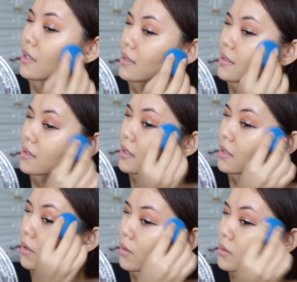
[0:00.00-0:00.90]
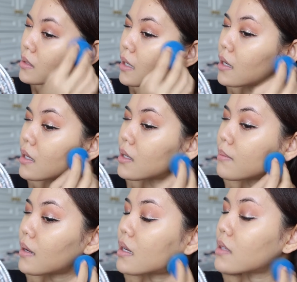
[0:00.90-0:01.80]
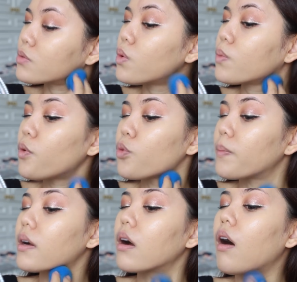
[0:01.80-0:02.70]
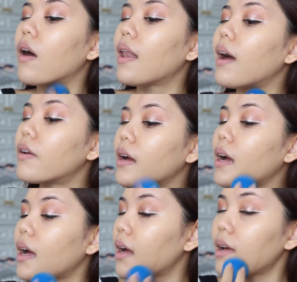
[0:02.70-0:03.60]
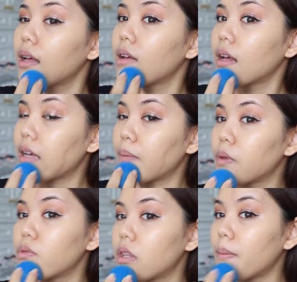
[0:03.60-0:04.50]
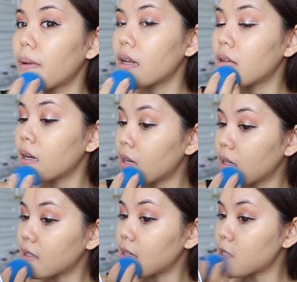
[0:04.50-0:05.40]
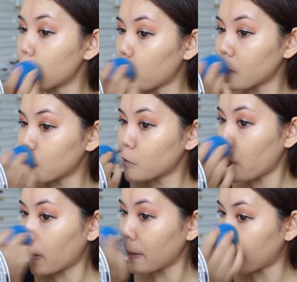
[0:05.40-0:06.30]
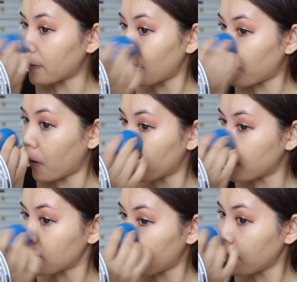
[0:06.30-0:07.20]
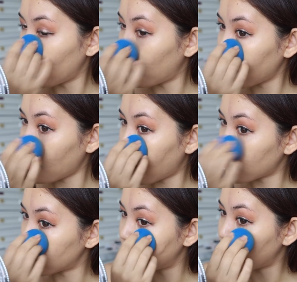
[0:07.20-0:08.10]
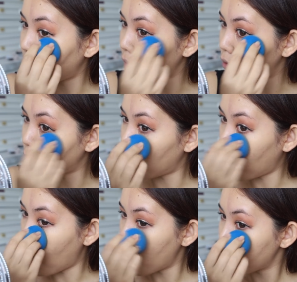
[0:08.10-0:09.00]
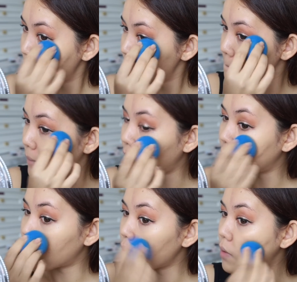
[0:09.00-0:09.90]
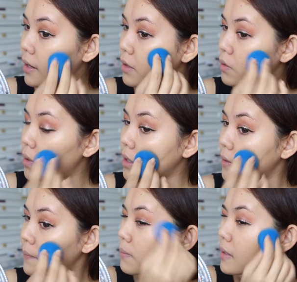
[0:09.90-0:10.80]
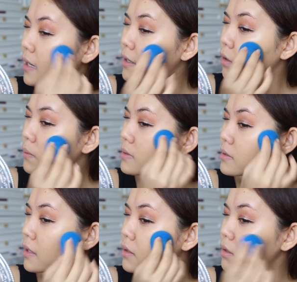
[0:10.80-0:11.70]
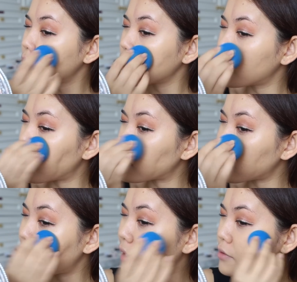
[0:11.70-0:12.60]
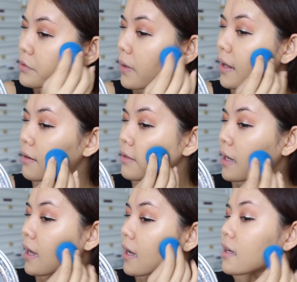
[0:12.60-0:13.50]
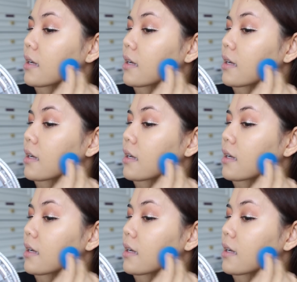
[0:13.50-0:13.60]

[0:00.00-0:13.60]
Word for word: หลังจากที่ลองใช้มาทุกอุปกรณ์แล้วนะคะ กับ Beauty Blender คือดีสุดมันจะช่วยเกลี่ยเนื้อรองพื้นให้ดูไม่หนาเกินไปแล้วก็เบลนได้ไวด้วยไม่ทันลองพื้นเสร็จก็คือเบลนเสร็จแล้วสวยแล้วนะคะ